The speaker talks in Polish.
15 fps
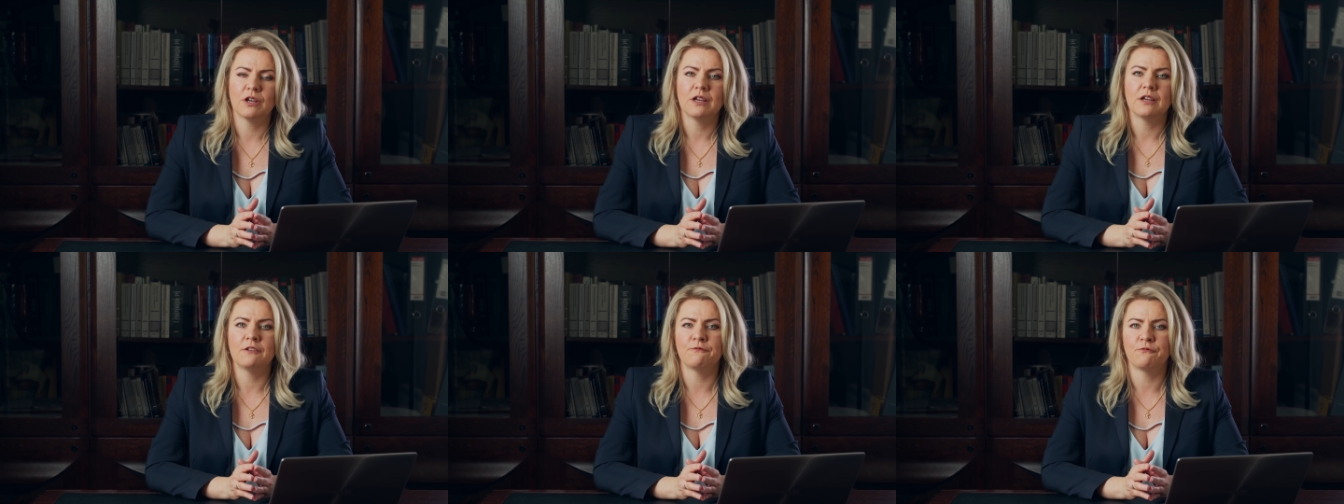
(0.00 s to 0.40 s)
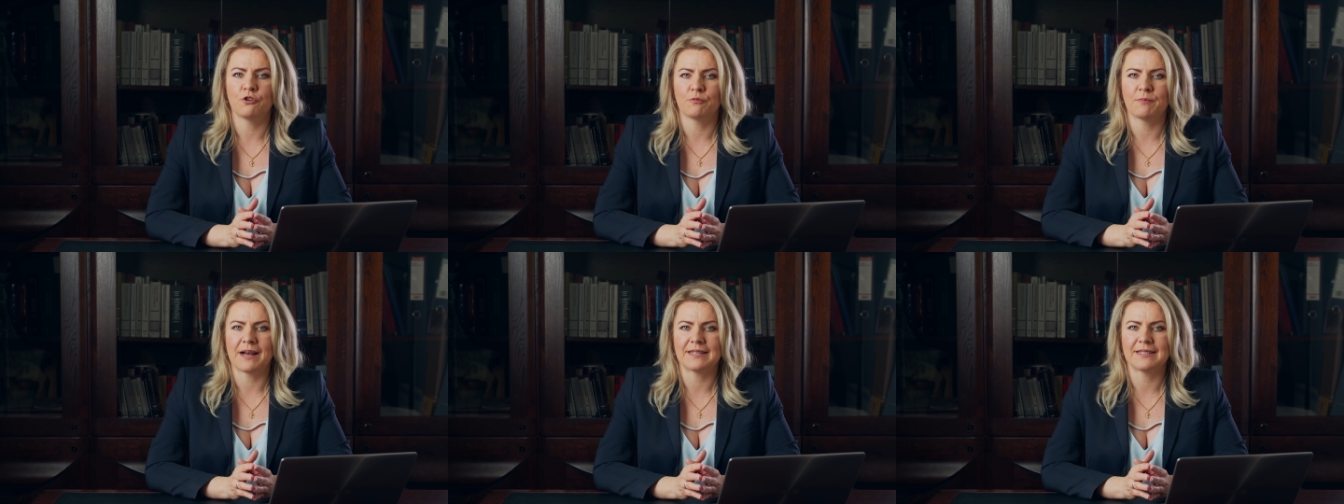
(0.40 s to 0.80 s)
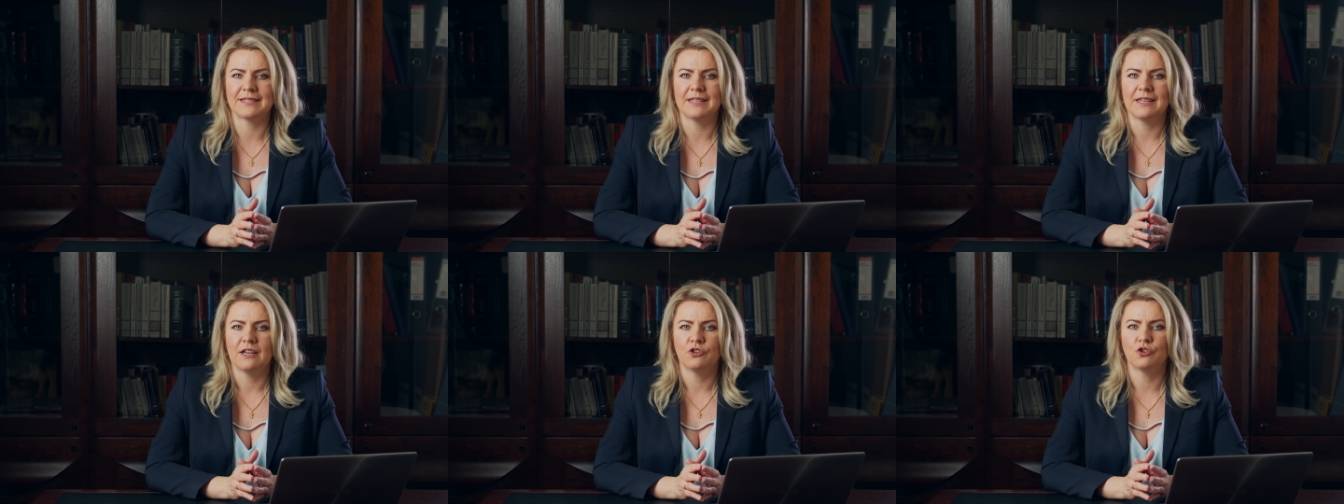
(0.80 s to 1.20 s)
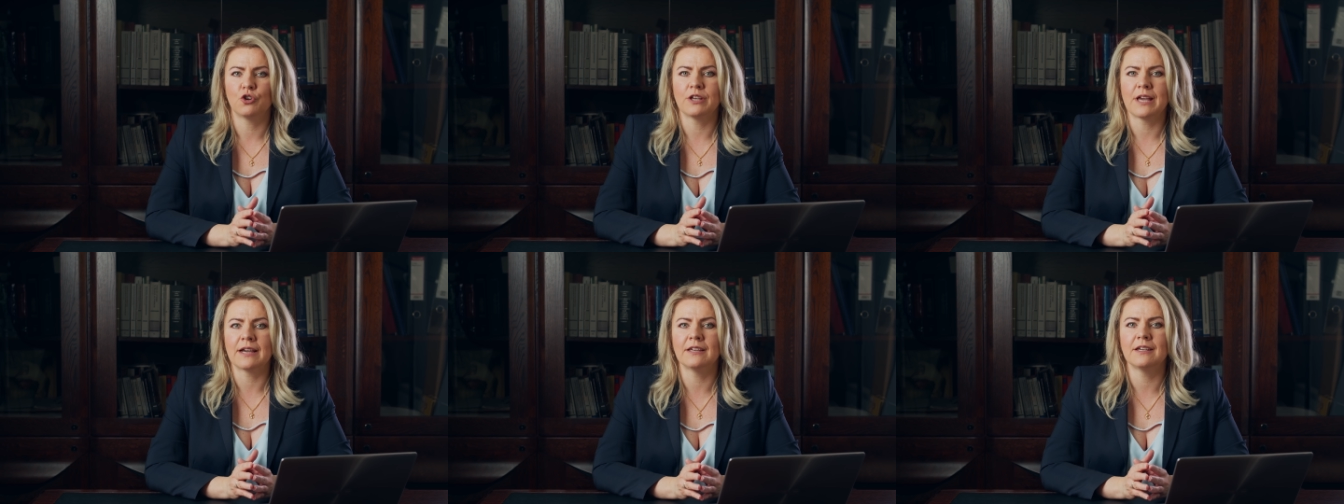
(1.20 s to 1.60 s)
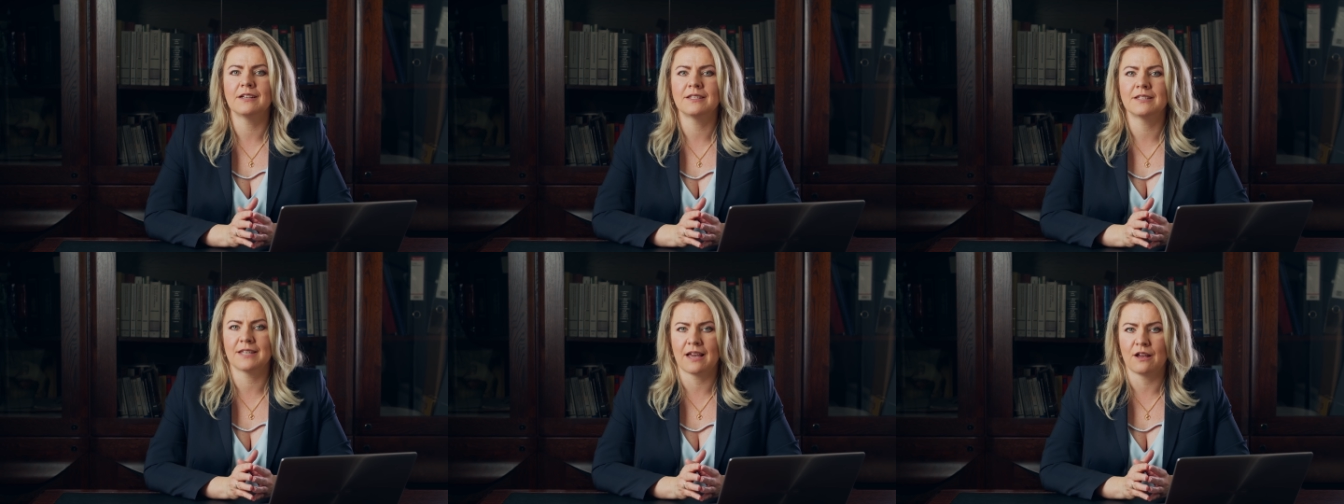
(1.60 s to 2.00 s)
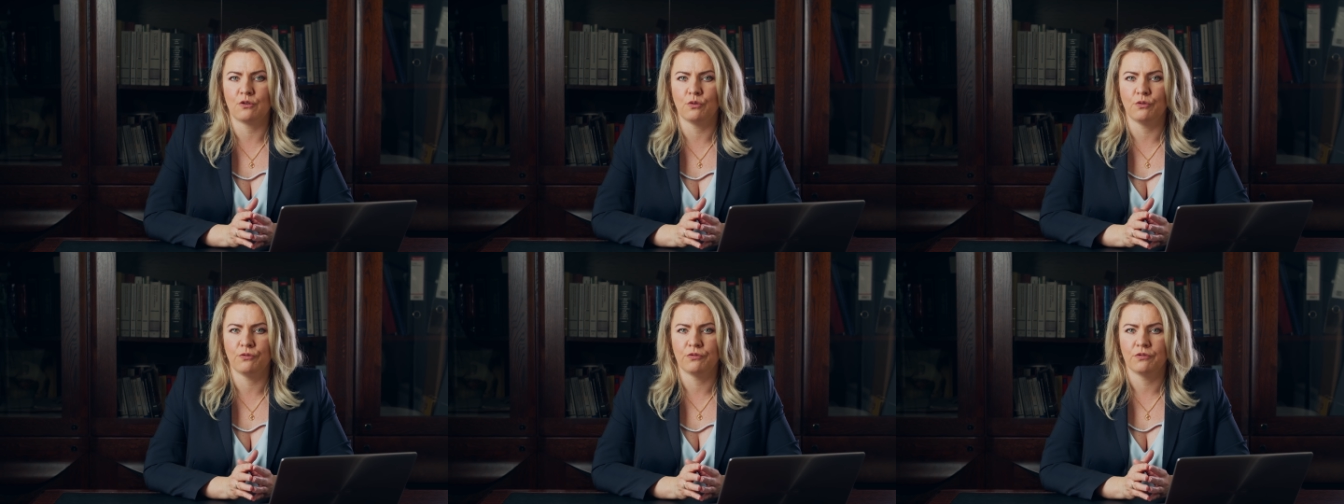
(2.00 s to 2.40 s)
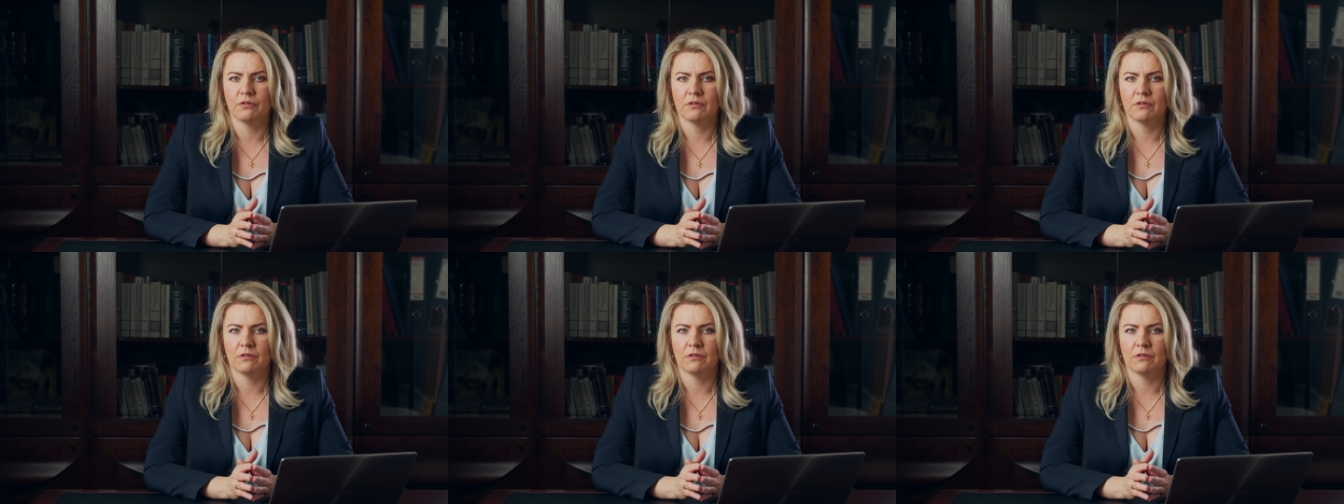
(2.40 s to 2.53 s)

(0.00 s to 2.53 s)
informacji, do jakich celów